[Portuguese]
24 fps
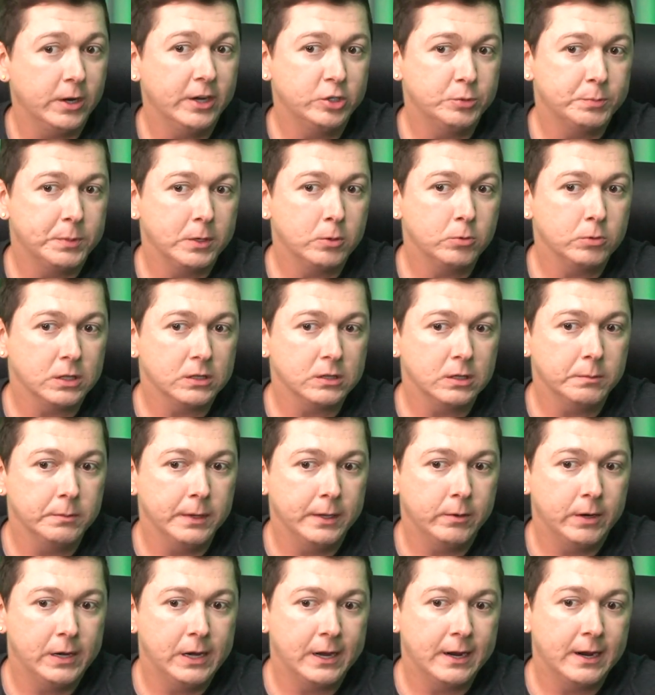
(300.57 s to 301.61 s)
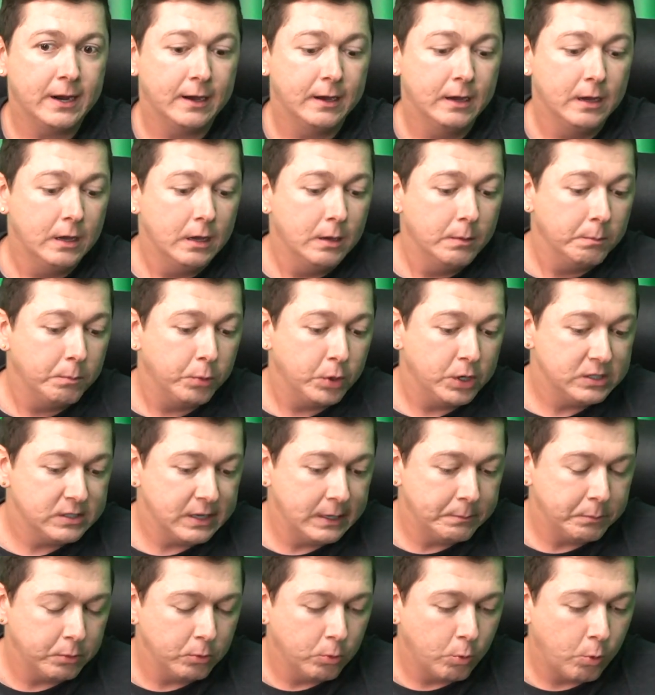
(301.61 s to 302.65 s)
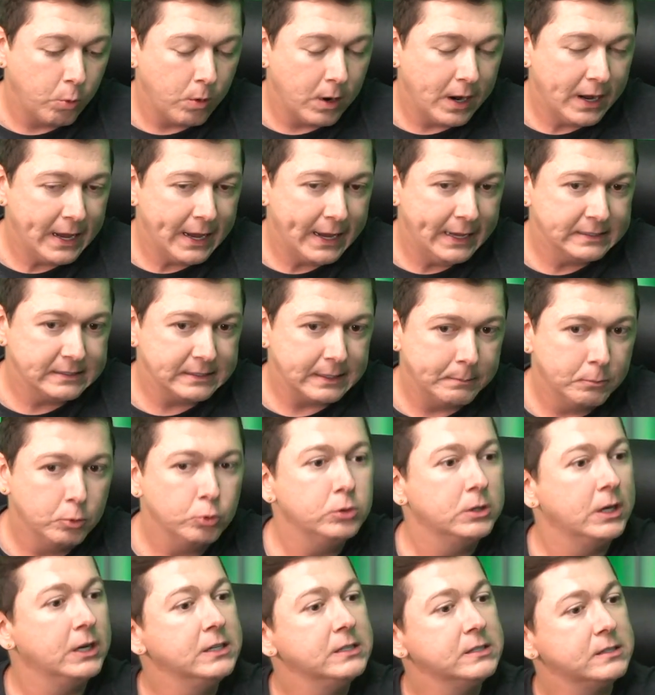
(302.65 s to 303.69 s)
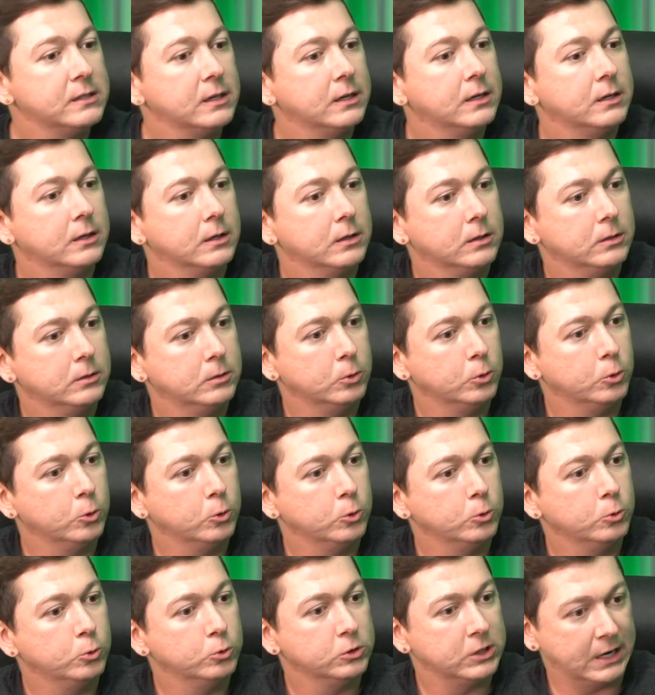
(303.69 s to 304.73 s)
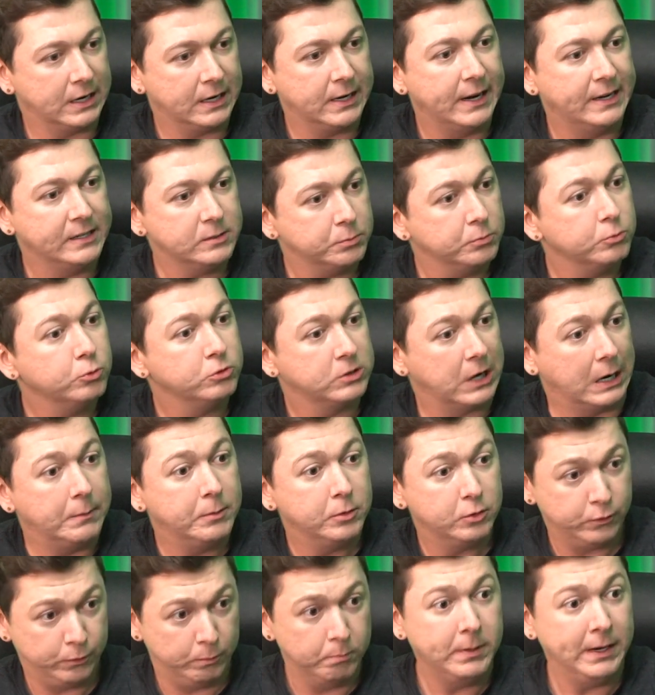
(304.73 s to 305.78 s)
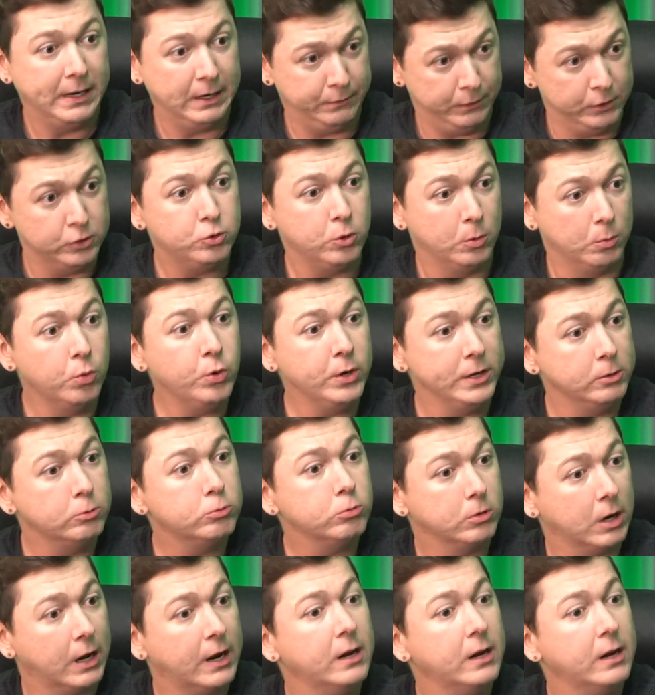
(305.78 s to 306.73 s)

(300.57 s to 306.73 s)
te perguntar também, LH, por exemplo, com a, essa mudança do, dos acréscimos dos árbitros, beneficiou muito, né?